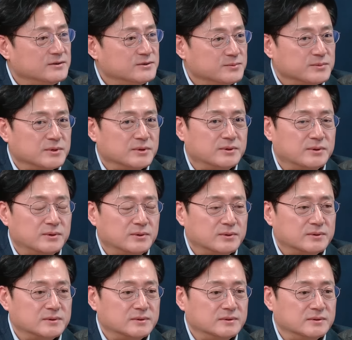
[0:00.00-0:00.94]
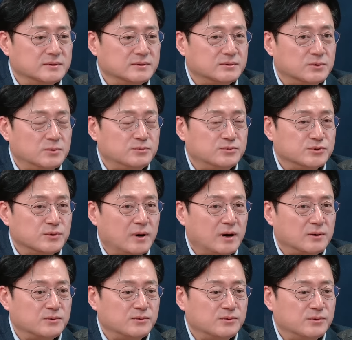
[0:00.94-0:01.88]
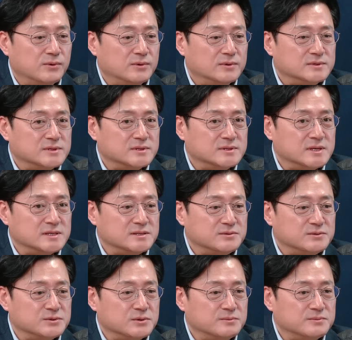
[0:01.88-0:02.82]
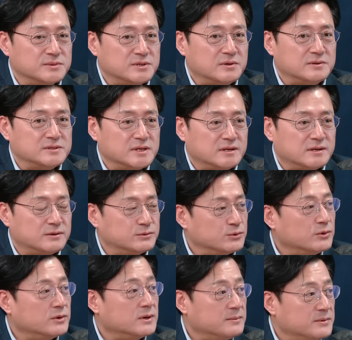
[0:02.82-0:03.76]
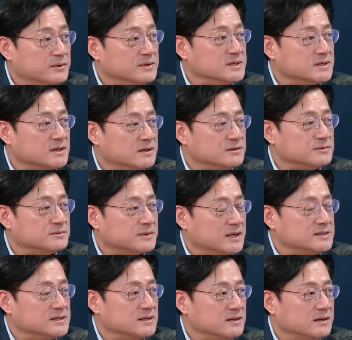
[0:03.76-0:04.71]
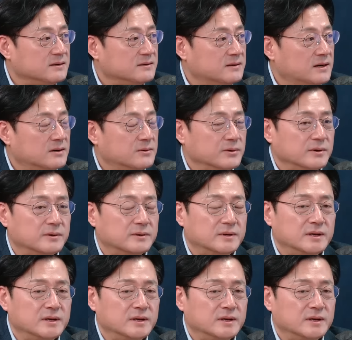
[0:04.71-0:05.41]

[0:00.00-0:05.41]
좀더 그 공부도 하고 저 자신도 좀 성찰하고 돌아보는 시간을 좀 가져야 될 것 같고요.